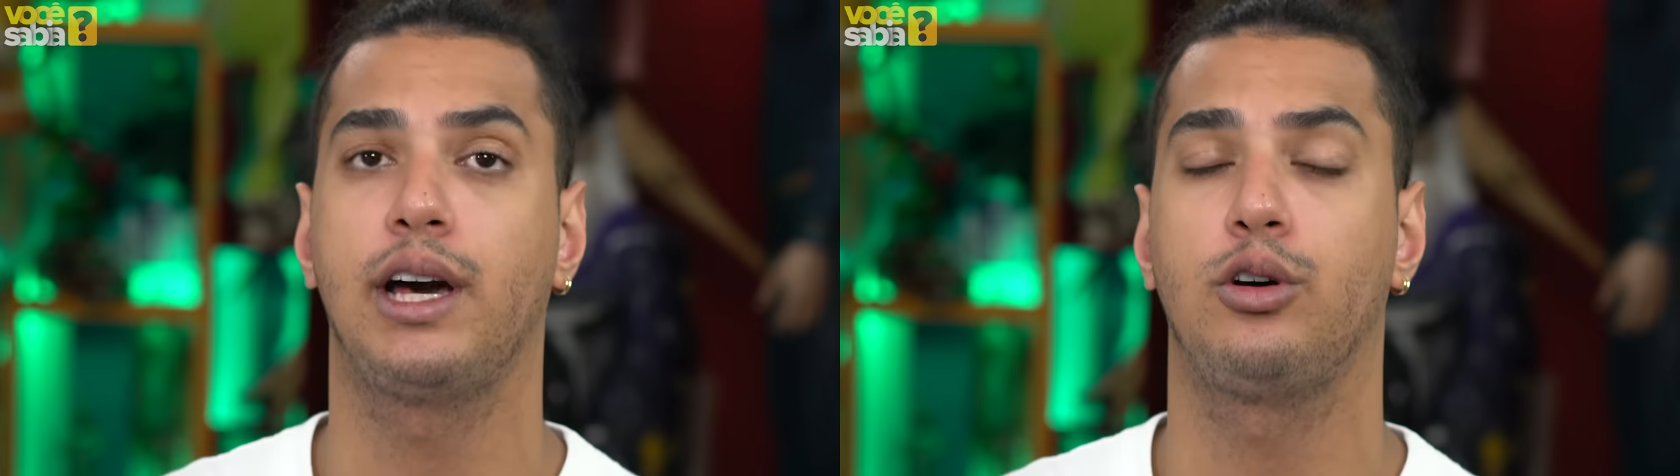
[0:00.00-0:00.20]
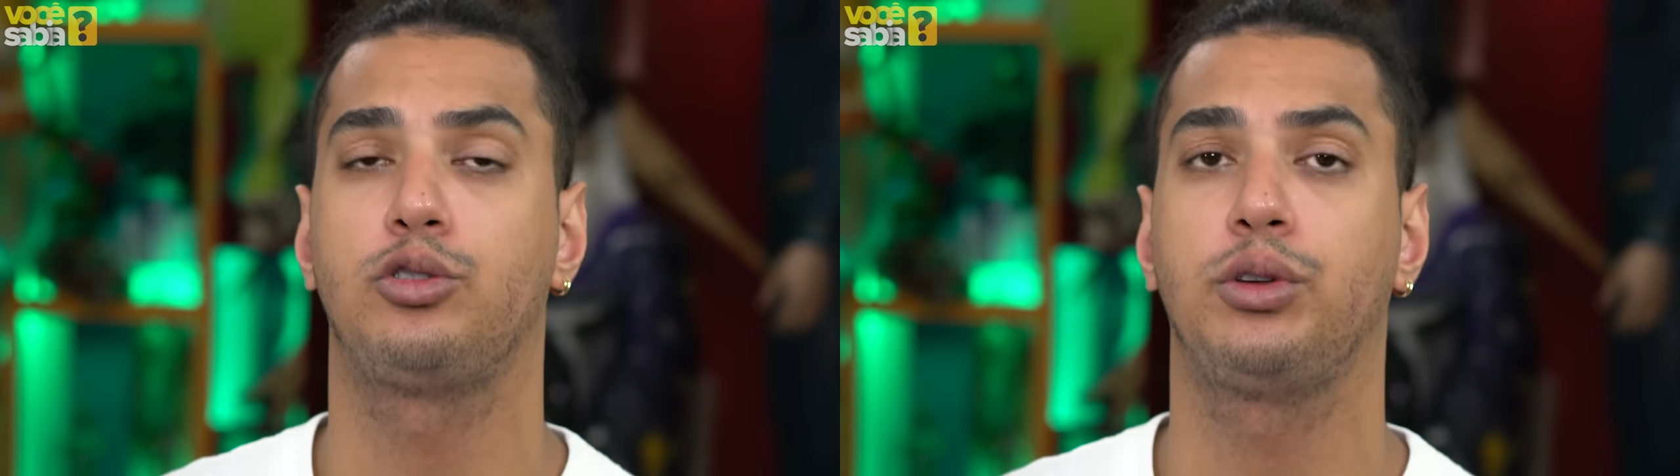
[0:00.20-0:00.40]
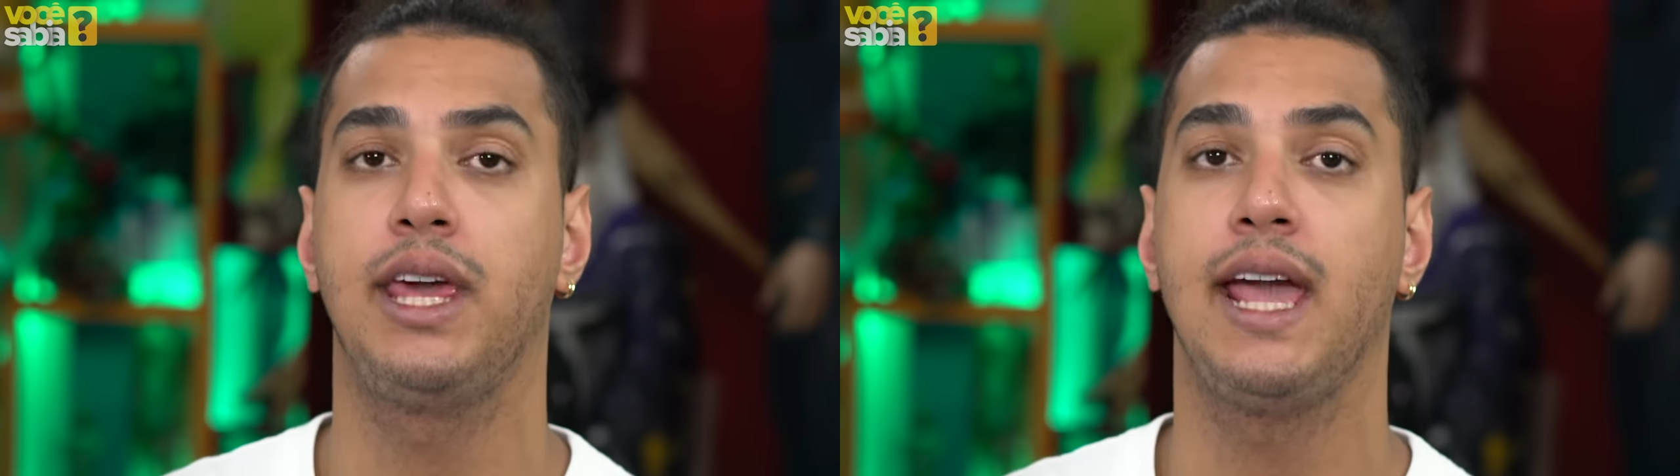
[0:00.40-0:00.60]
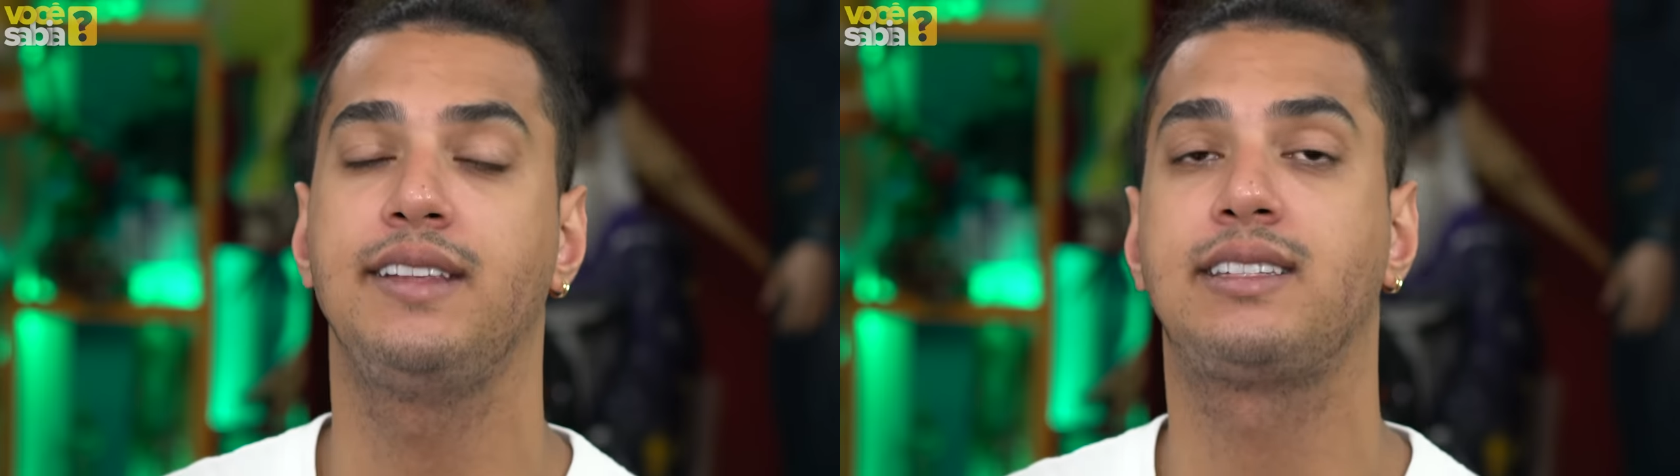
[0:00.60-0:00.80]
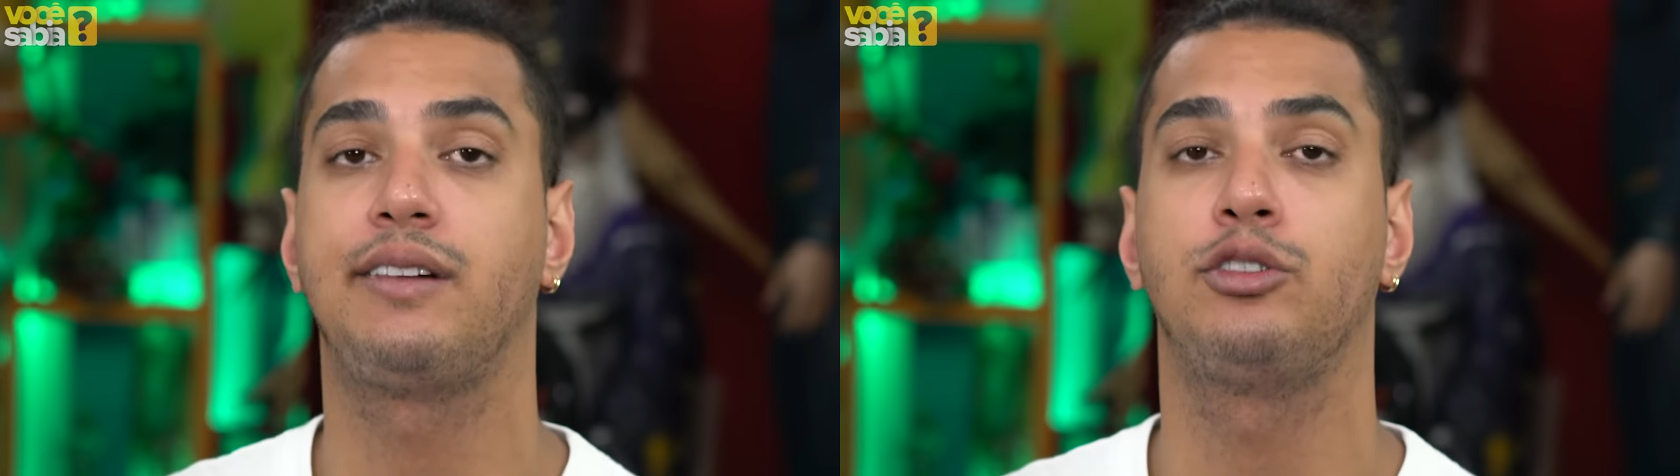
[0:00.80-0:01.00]
o garoto, que
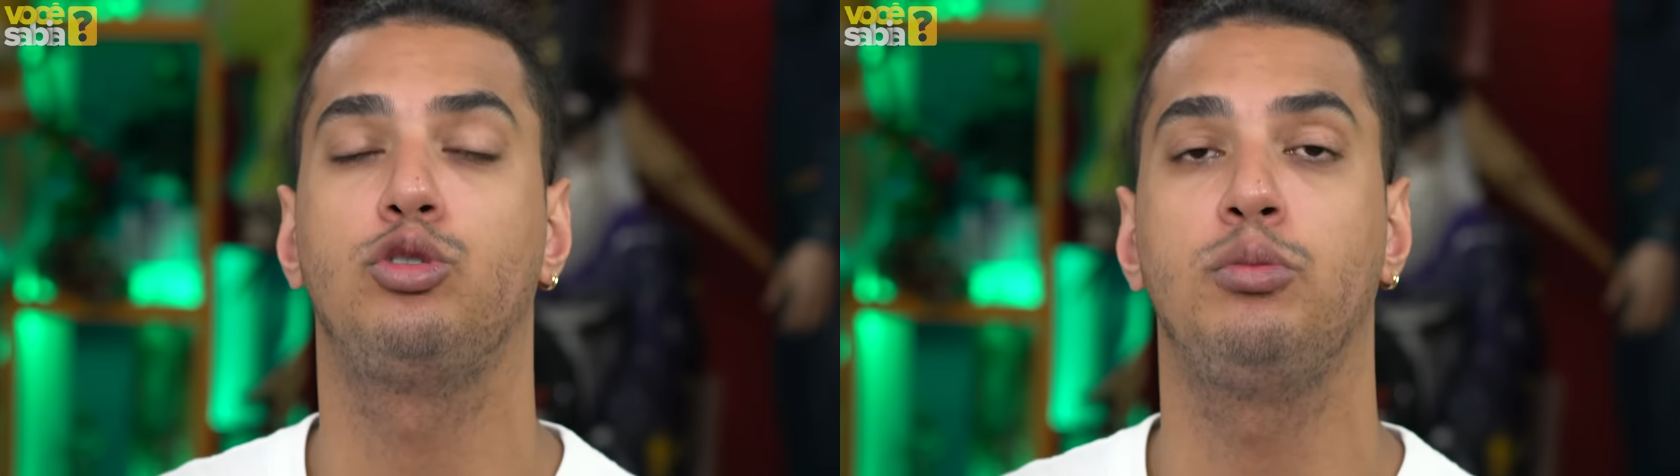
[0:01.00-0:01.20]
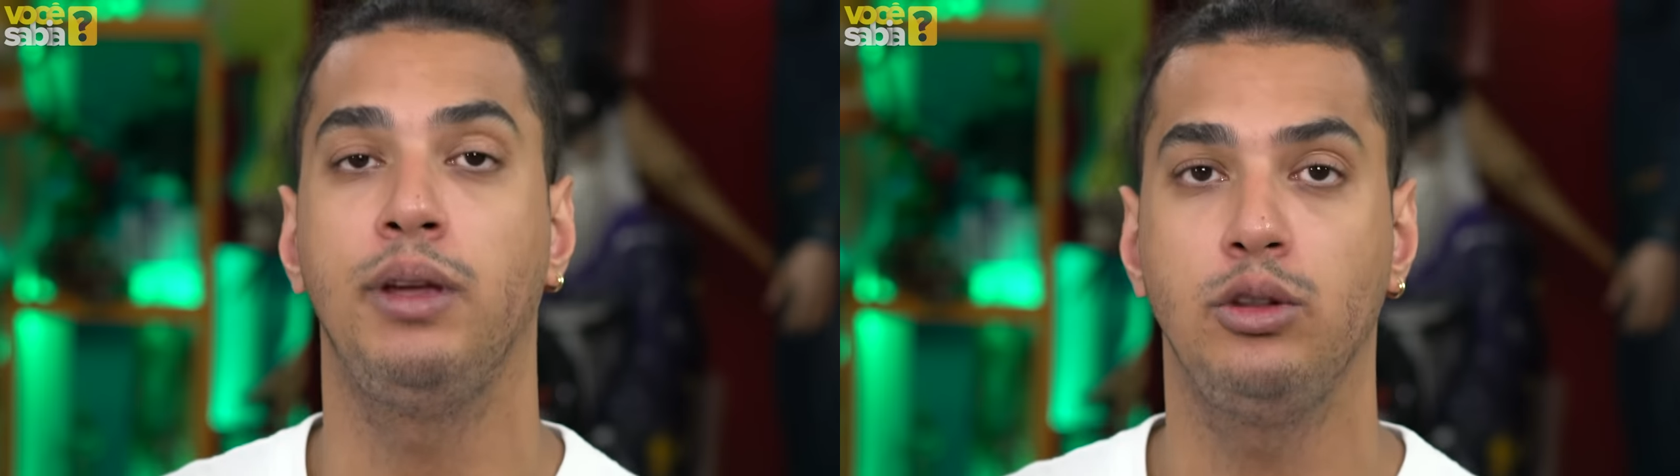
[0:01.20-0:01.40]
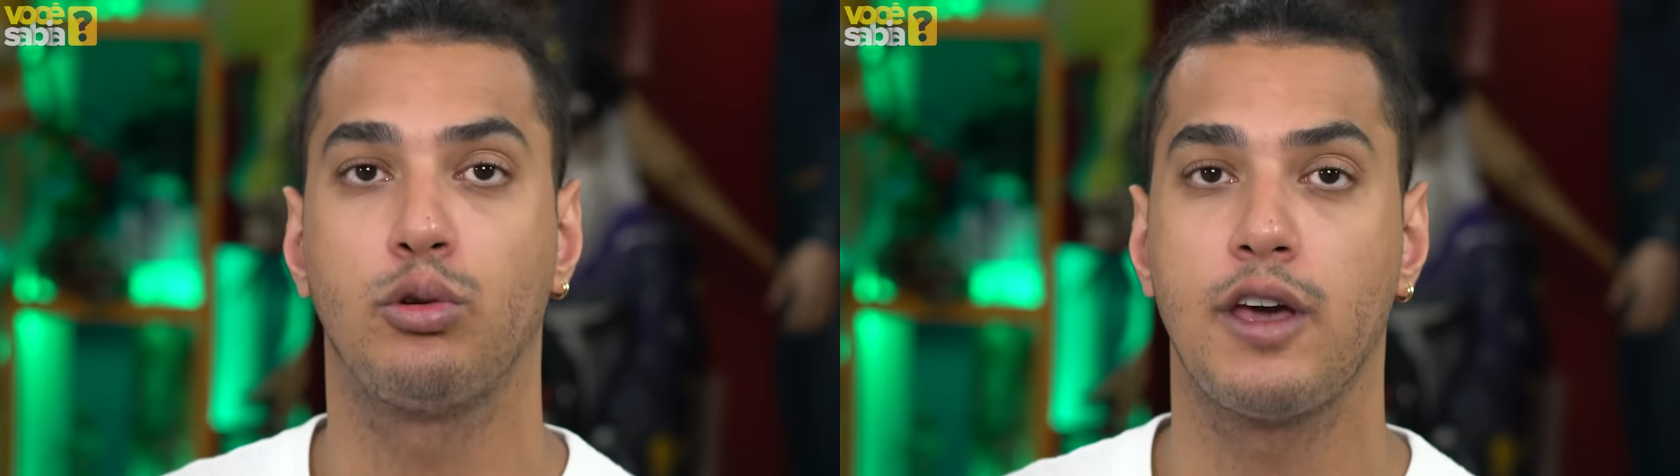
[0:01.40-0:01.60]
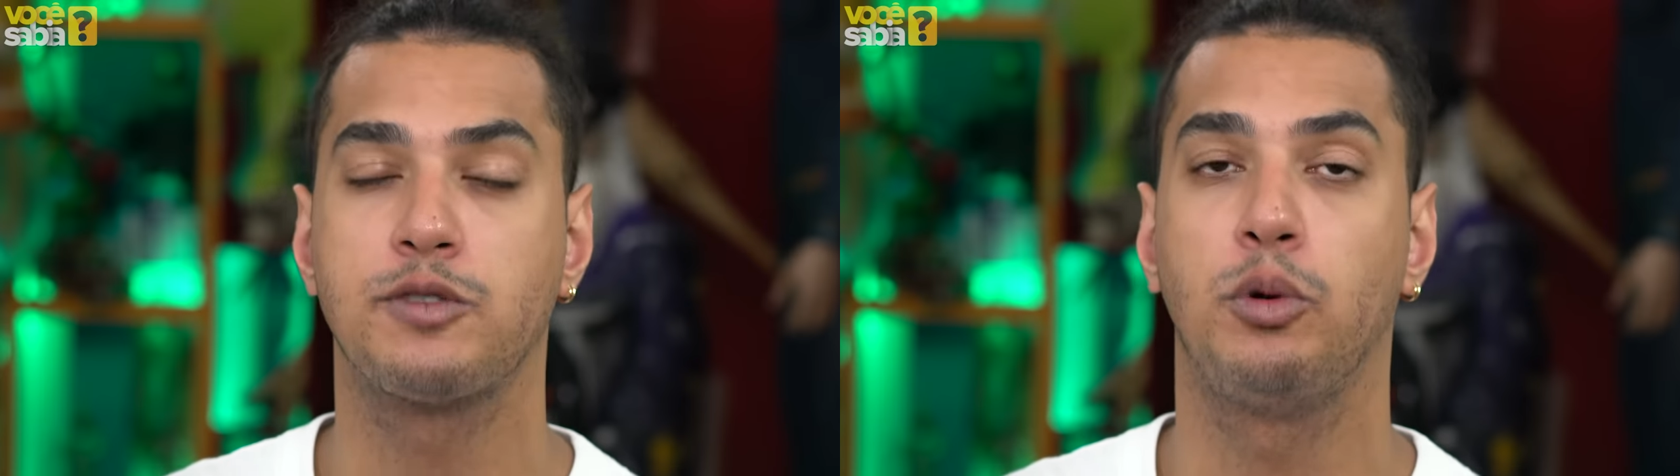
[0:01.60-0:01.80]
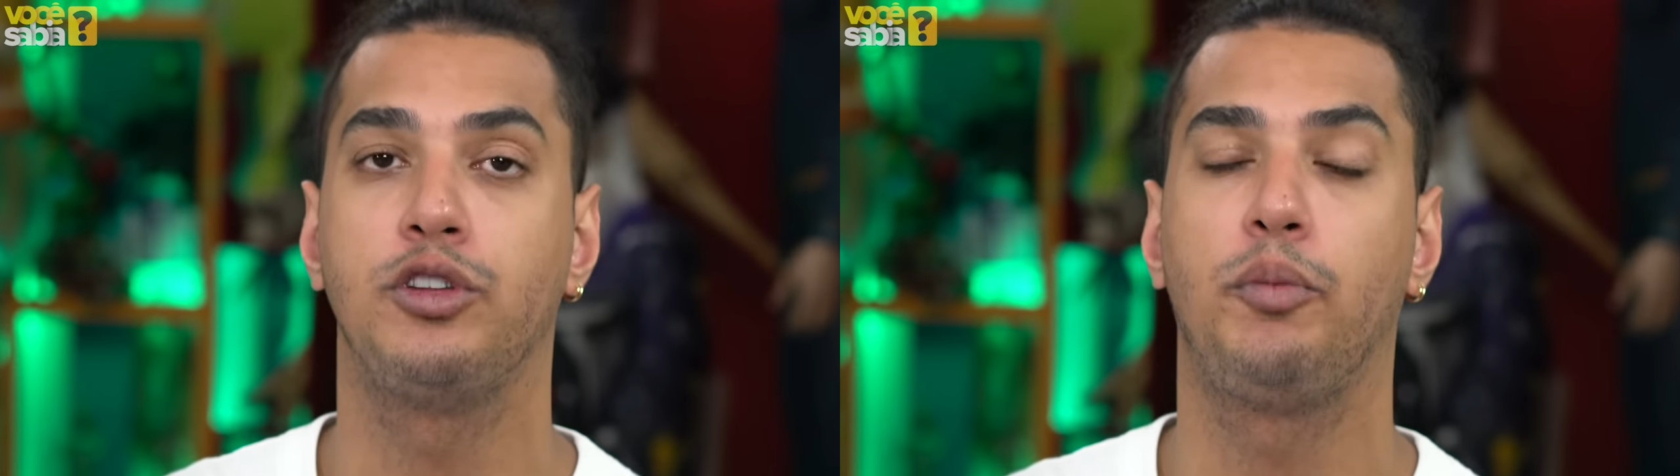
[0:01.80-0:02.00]
ainda estava dormindo,
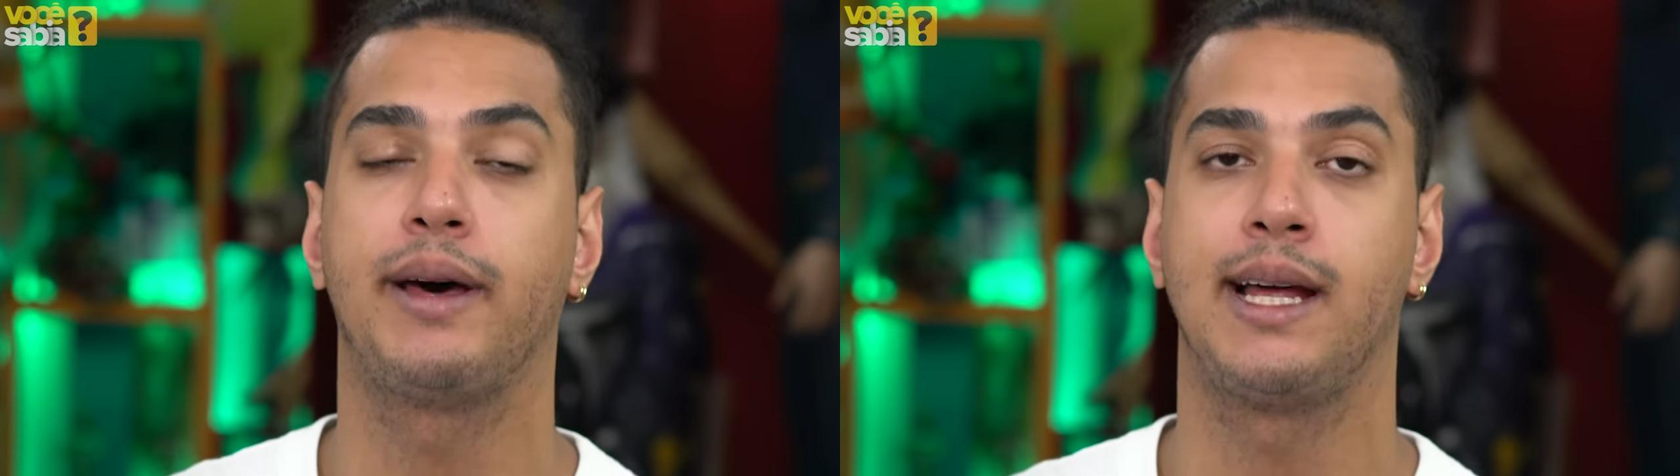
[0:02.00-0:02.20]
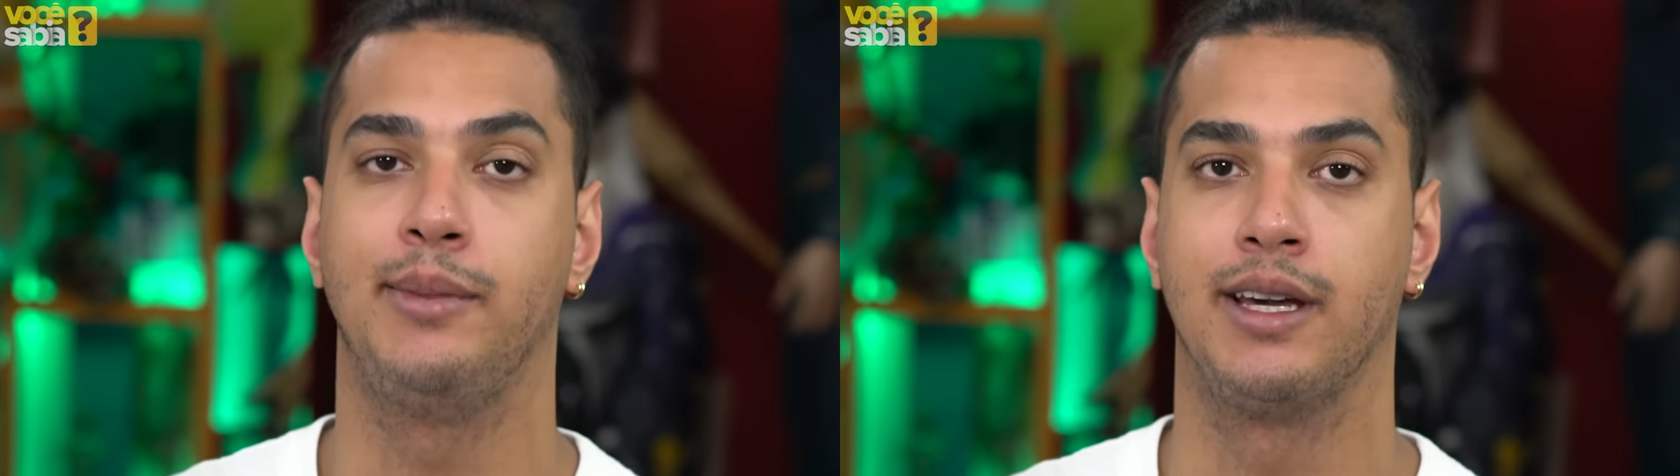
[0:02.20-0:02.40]
respondeu para a